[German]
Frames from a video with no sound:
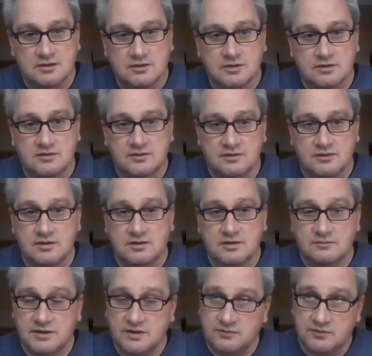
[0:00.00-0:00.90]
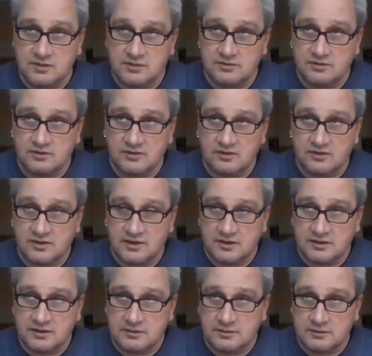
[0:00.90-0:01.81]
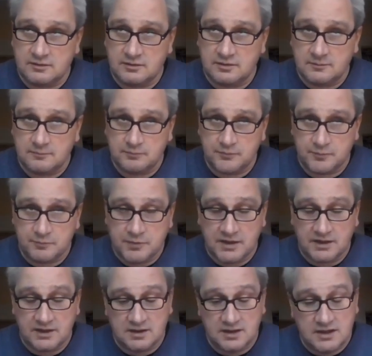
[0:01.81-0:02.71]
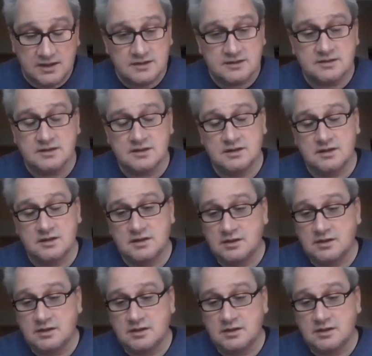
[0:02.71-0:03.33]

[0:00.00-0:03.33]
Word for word: und äh, was wir sozusagen ähm, parallel